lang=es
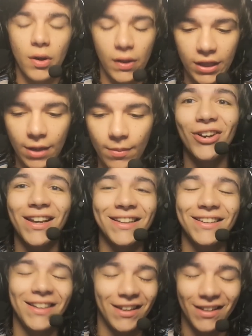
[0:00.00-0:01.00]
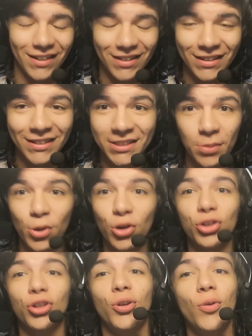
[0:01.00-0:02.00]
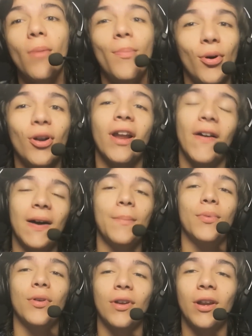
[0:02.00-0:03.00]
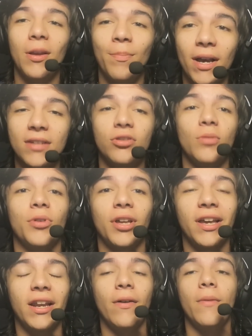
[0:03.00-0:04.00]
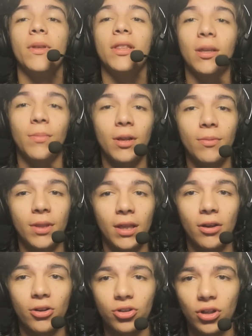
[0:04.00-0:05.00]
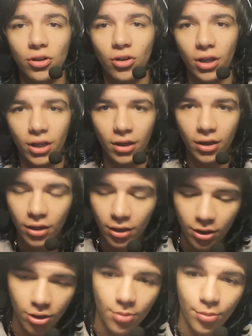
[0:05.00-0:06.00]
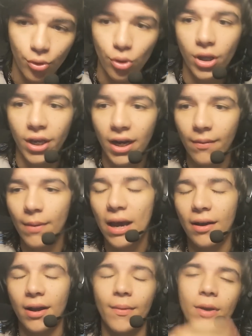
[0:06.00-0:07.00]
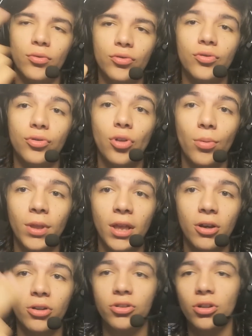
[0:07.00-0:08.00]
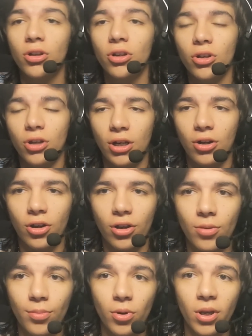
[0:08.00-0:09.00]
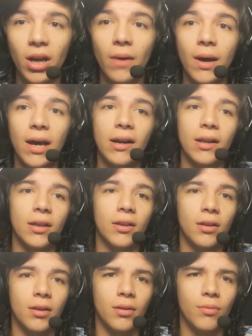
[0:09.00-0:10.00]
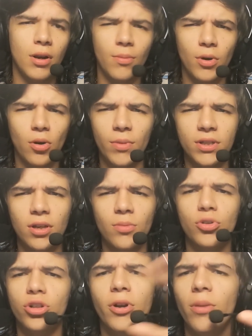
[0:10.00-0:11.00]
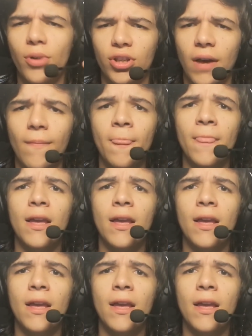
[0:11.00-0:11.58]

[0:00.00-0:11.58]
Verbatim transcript: El tema es que se me cortó de nuevo por, la, por el espacio porque grabé 20.000 videos en lo que no pude grabar, grabé unos dos videos en los que no pude grabar y igual no me convencieron mucho, pero no importa.